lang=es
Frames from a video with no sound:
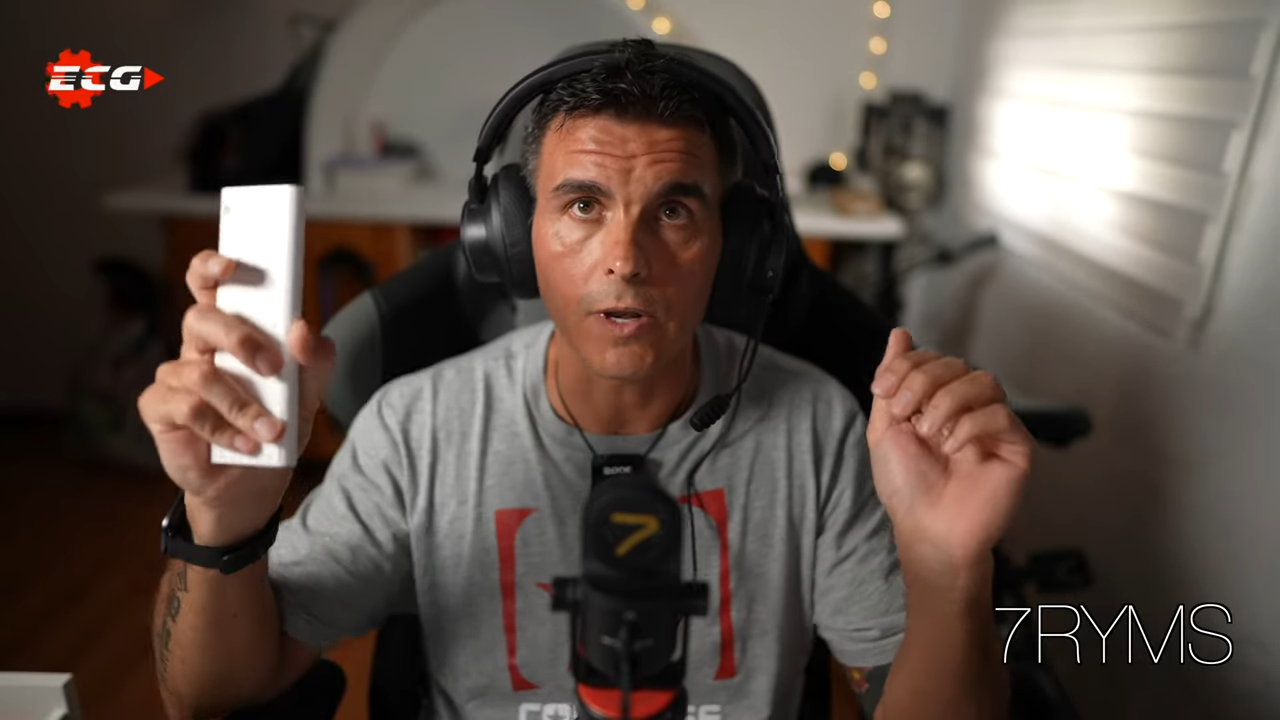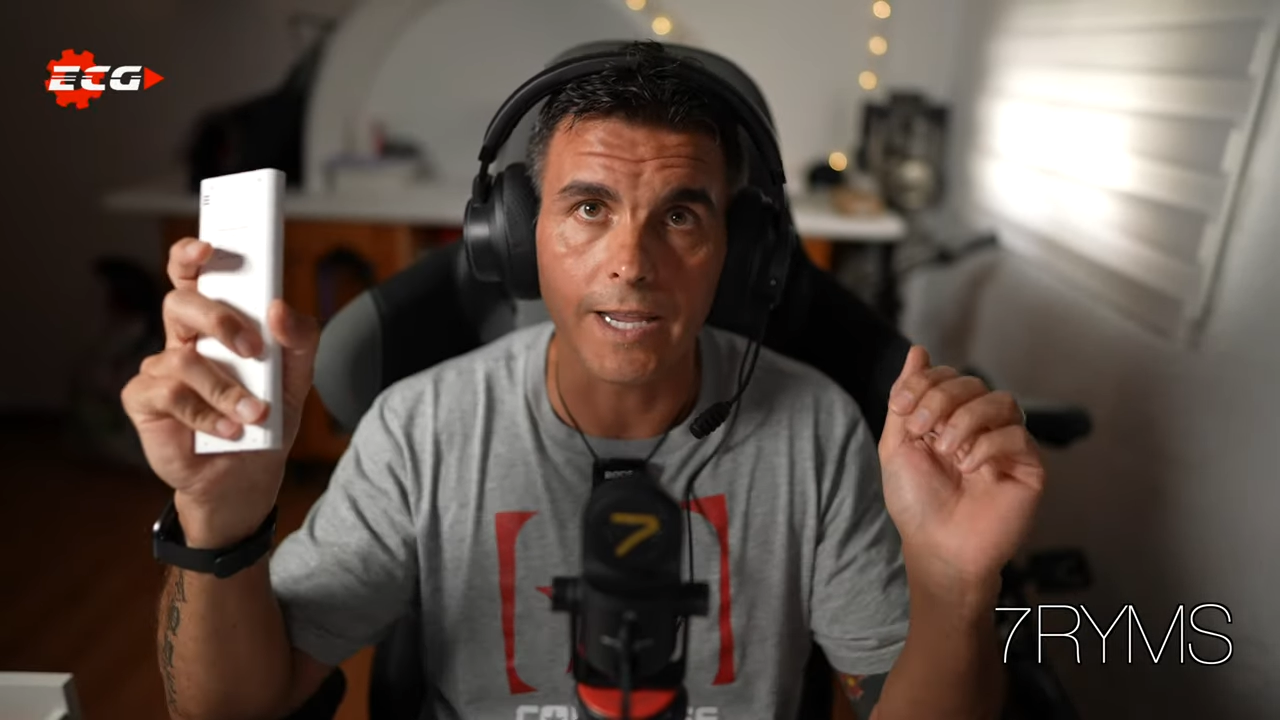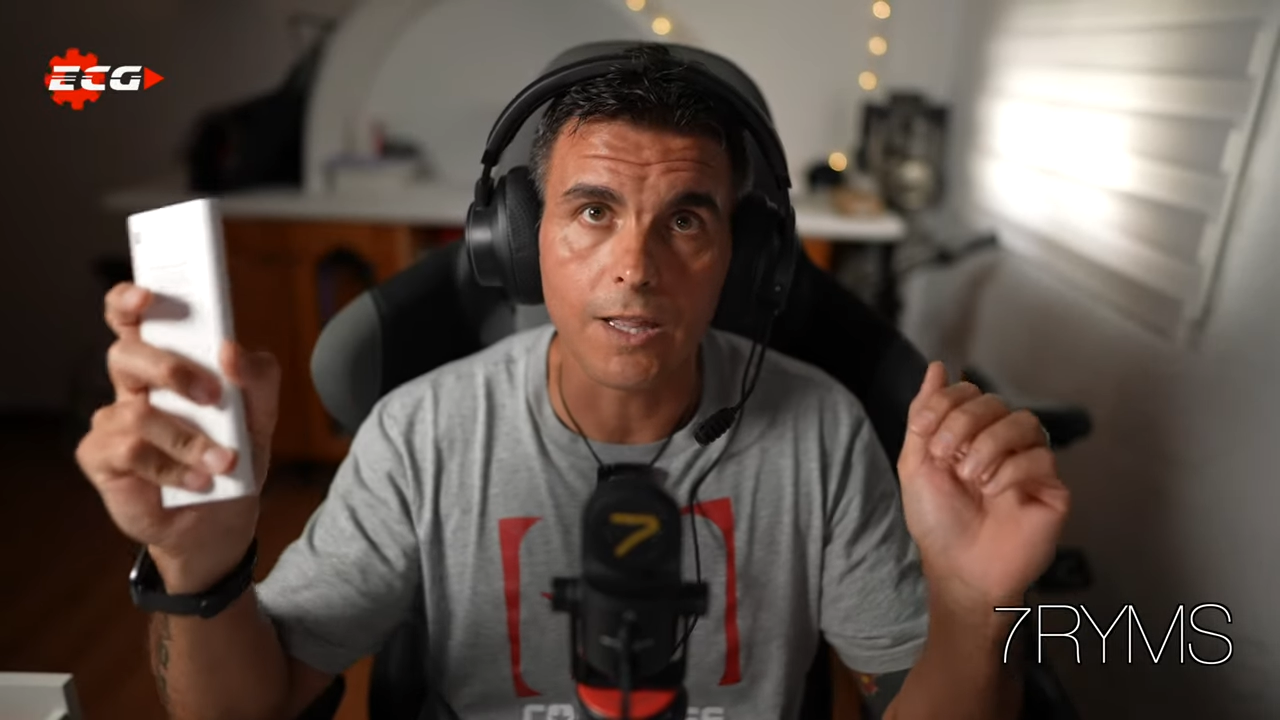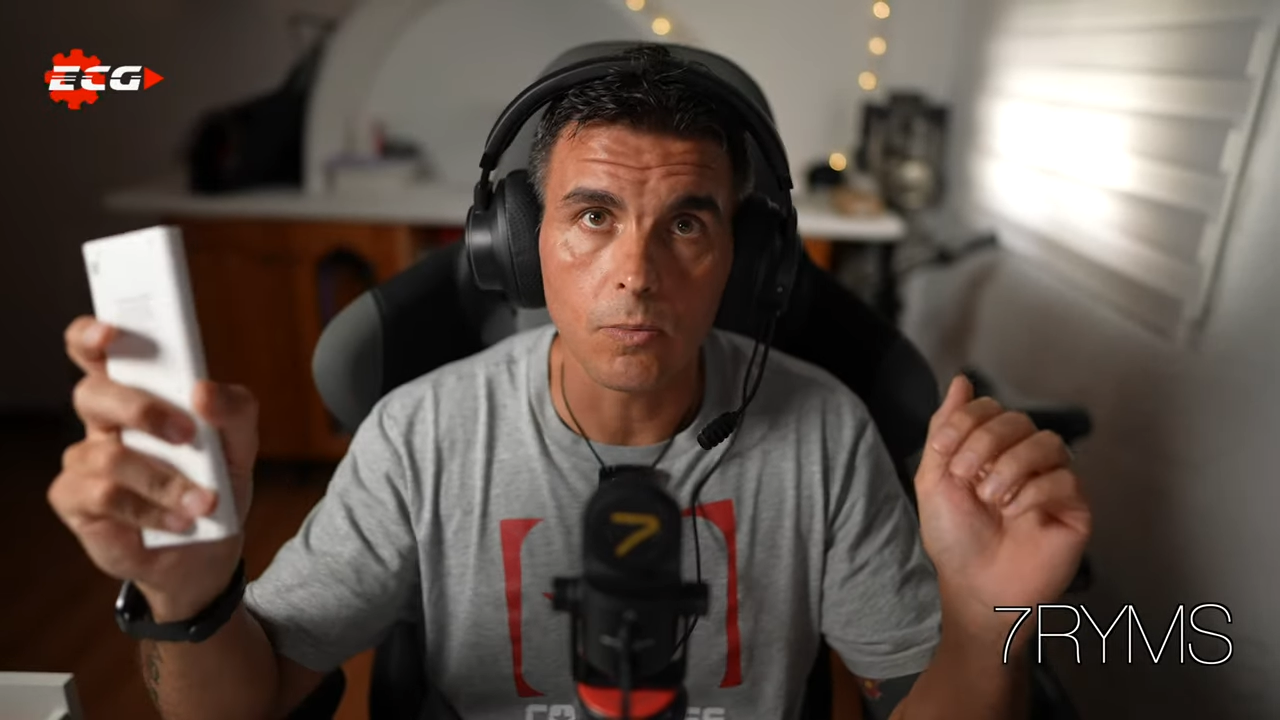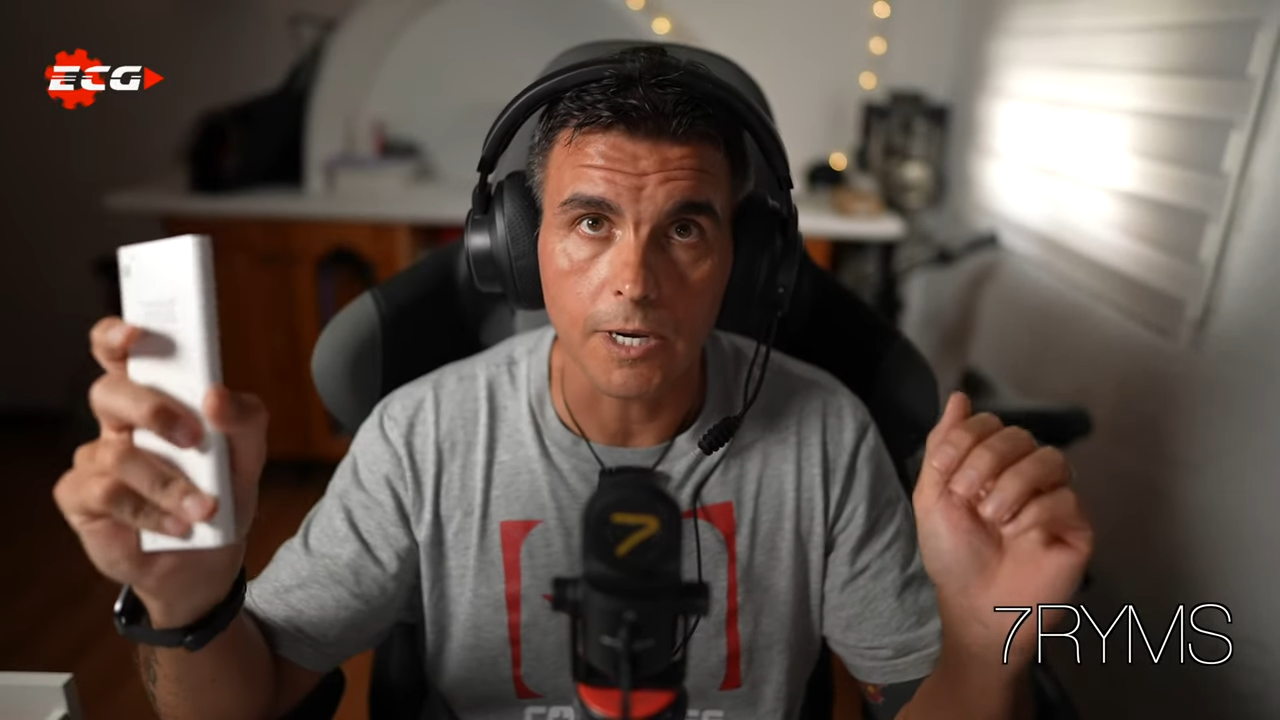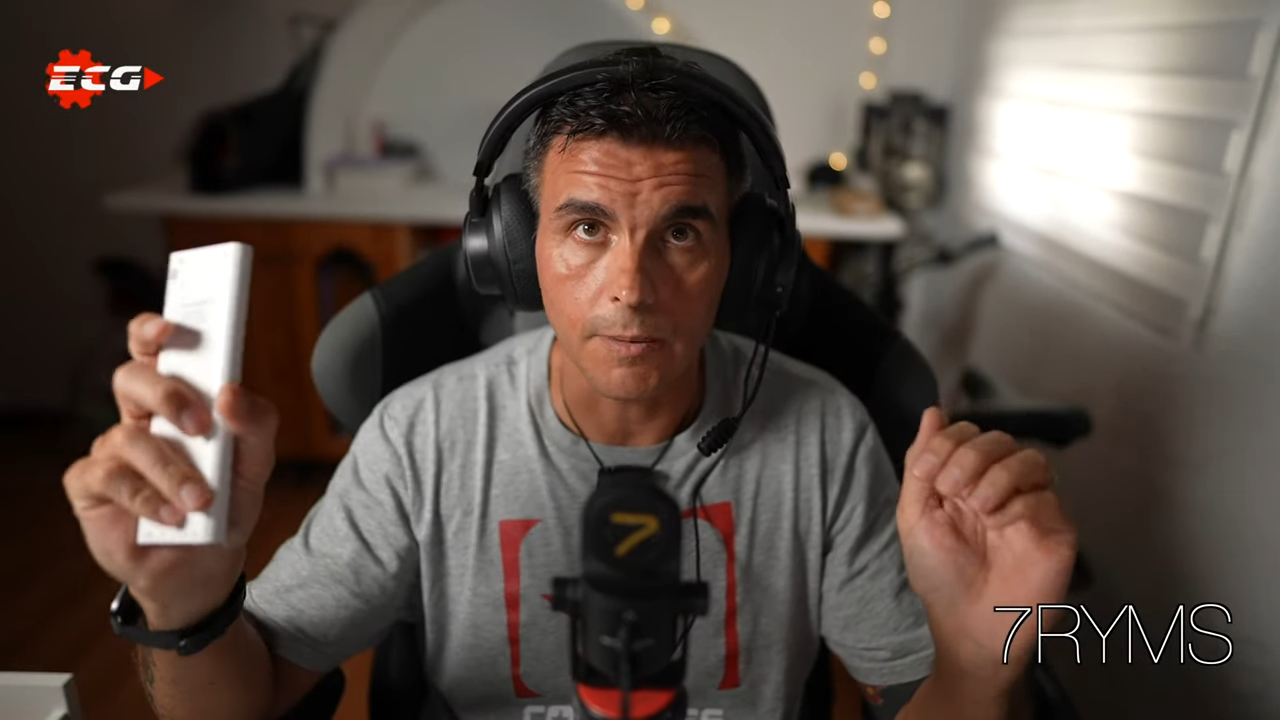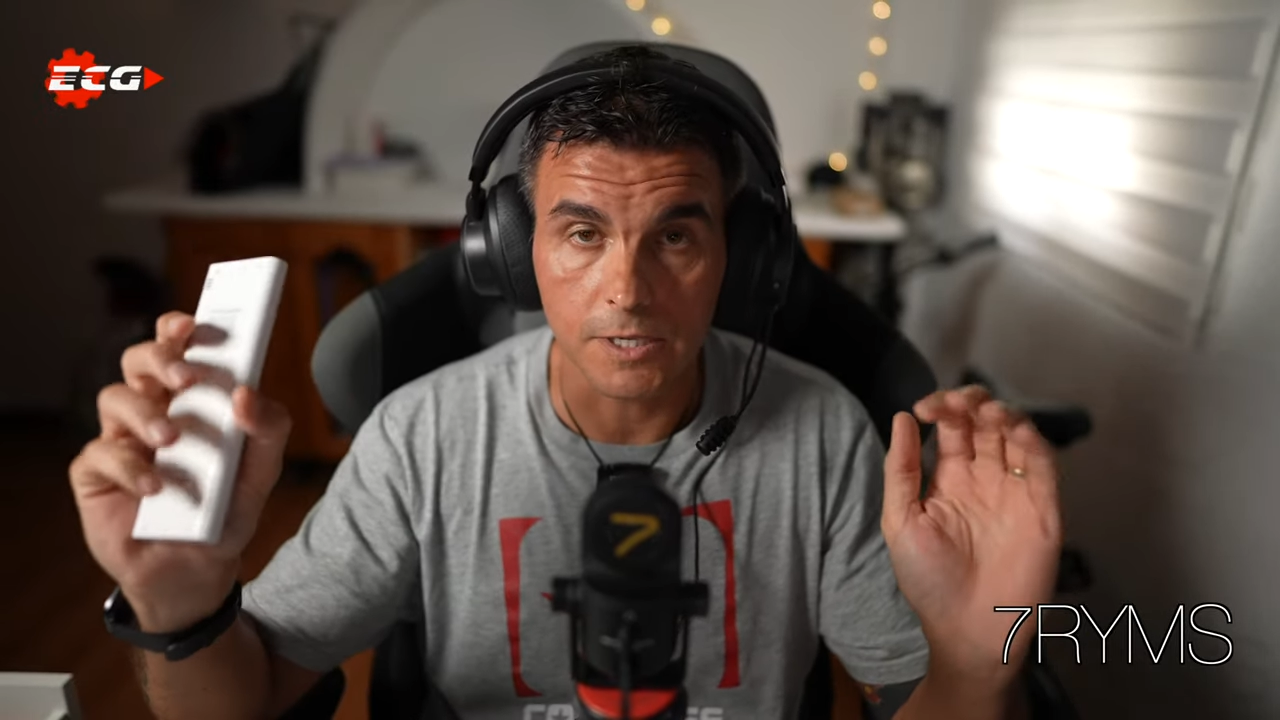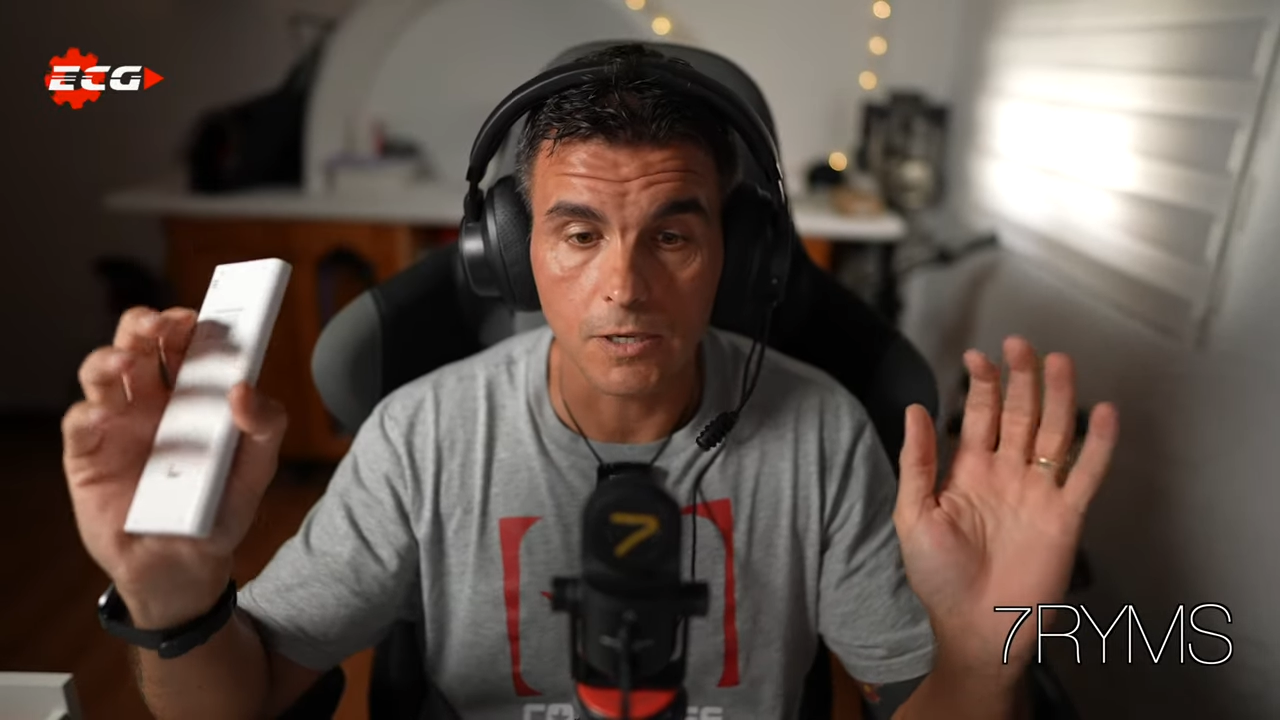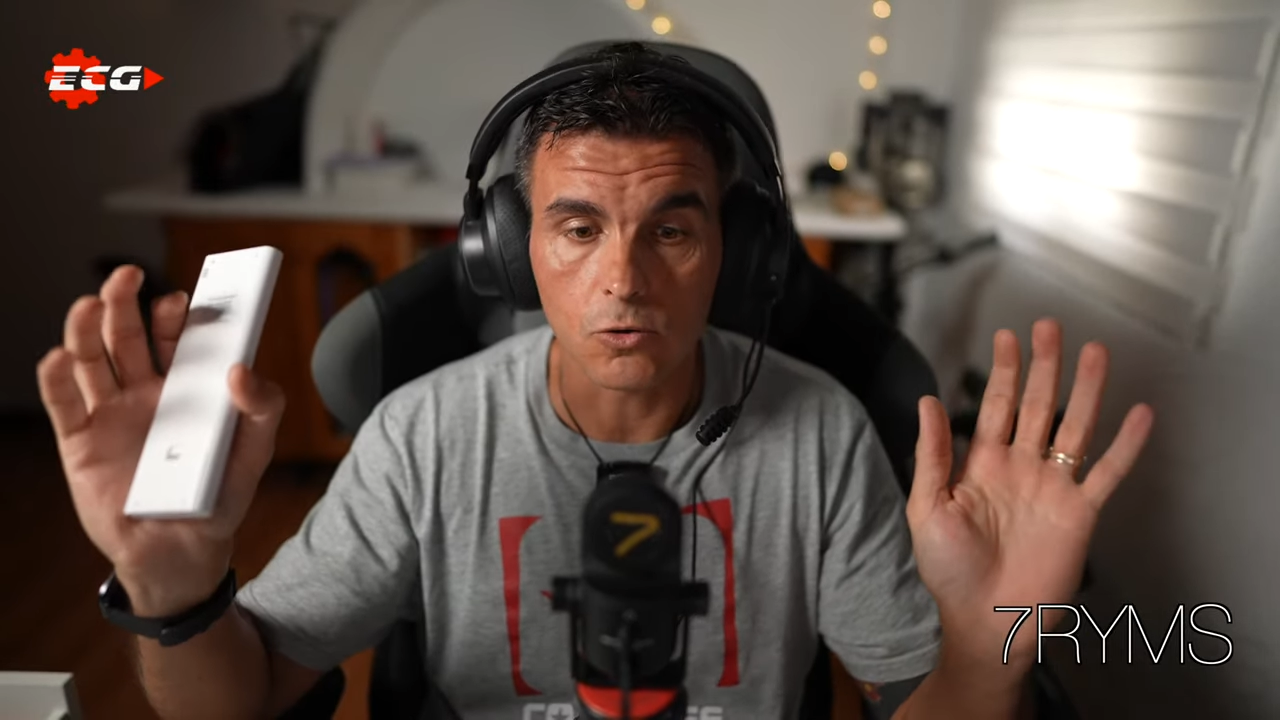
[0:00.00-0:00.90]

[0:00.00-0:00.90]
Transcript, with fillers: callado para ver si